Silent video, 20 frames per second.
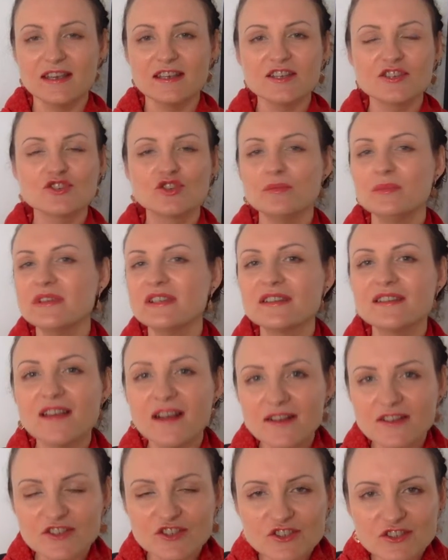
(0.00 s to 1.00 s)
и что мы не
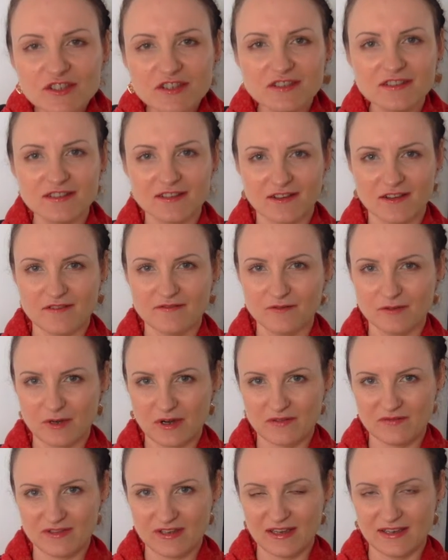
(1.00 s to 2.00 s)
должны ни на кого
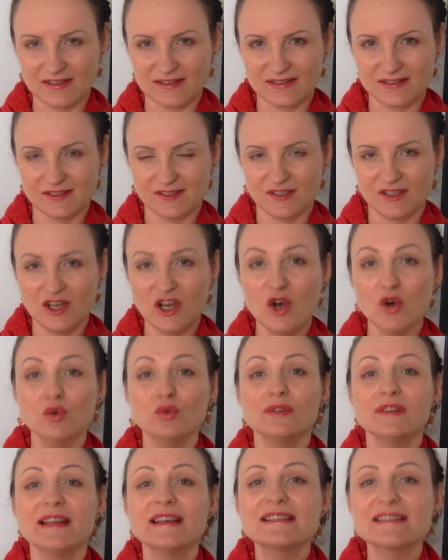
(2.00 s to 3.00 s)
равняться.
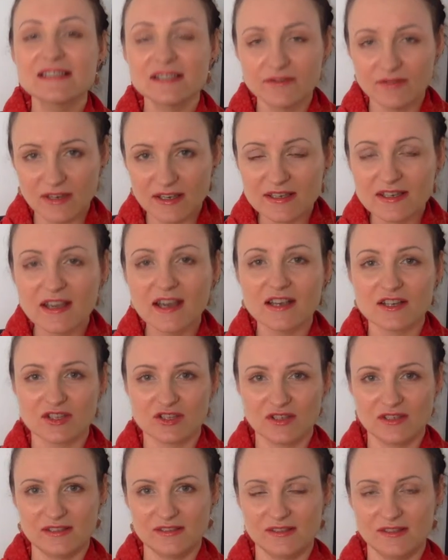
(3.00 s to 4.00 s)
У нас своя
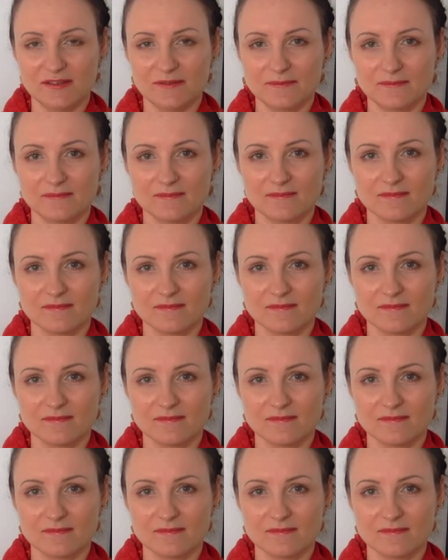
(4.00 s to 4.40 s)
жизнь.